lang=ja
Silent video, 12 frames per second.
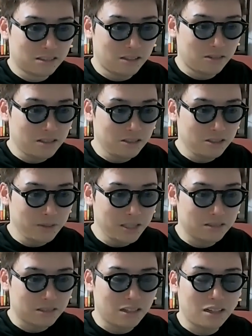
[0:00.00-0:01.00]

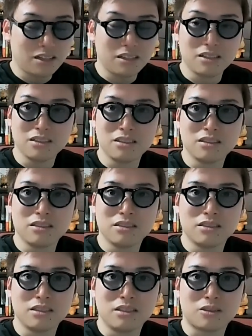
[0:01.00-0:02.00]
アンスロピックってね、
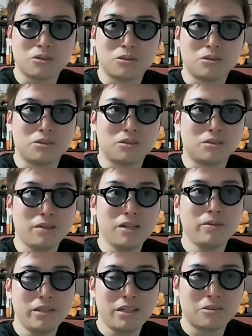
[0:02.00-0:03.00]
今
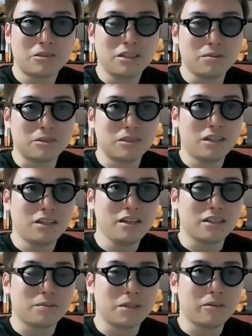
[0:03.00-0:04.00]
まで動画でも何
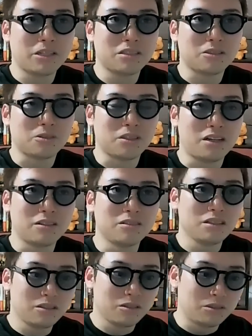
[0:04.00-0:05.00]
回か名前は出したことある
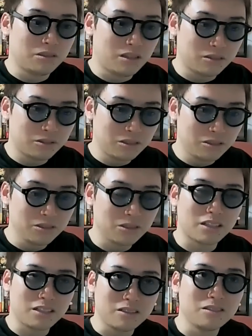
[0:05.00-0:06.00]
んですけど、
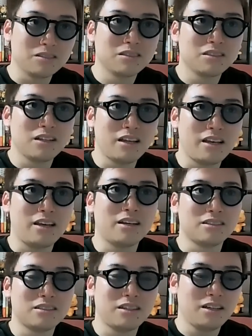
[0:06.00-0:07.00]
クロードっていう
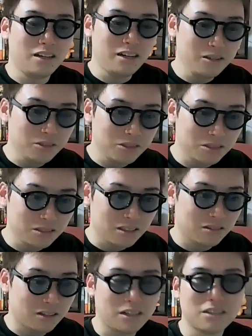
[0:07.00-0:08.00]
AI ですね。あれを作っ
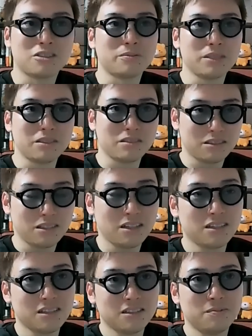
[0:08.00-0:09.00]
てるのがアンソロピックです
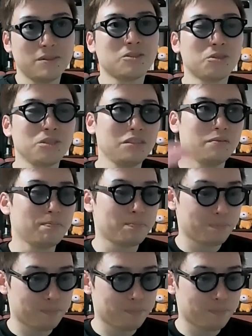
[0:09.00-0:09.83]
ね。まあ、そこに、